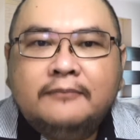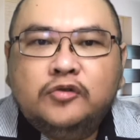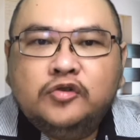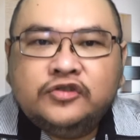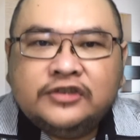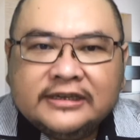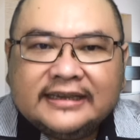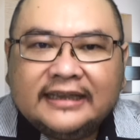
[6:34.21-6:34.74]

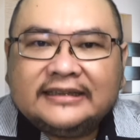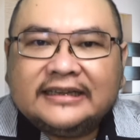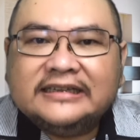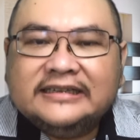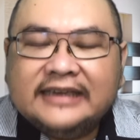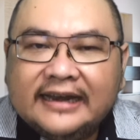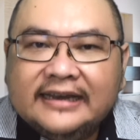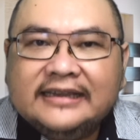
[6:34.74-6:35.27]
Mukjizat
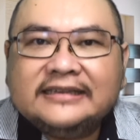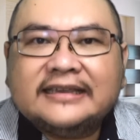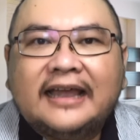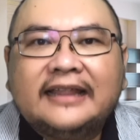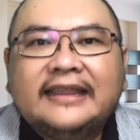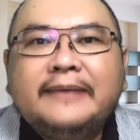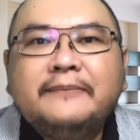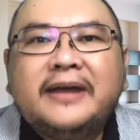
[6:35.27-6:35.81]
terjadi
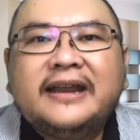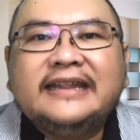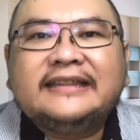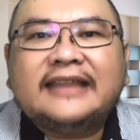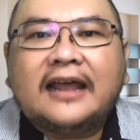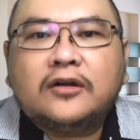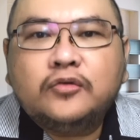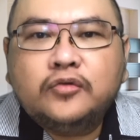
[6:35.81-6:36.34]
saat iman
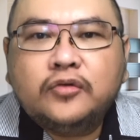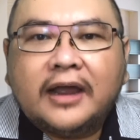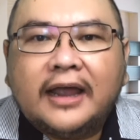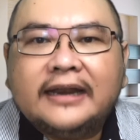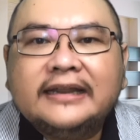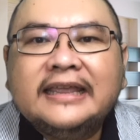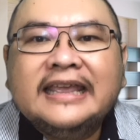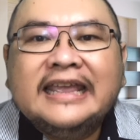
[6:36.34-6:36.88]

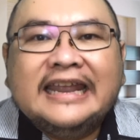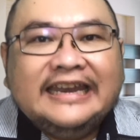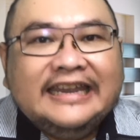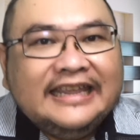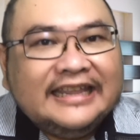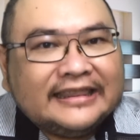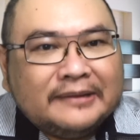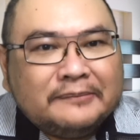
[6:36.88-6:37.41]
ditaruhkan
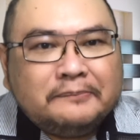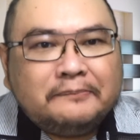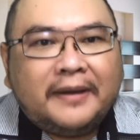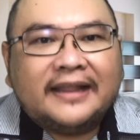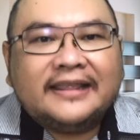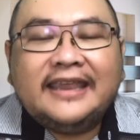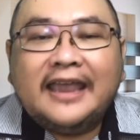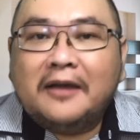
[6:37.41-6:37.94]
di
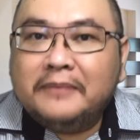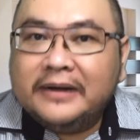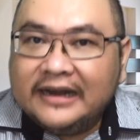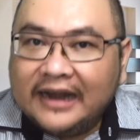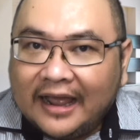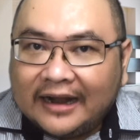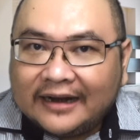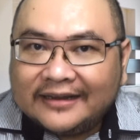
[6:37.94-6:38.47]
tempat yang
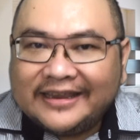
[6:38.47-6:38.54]
benar,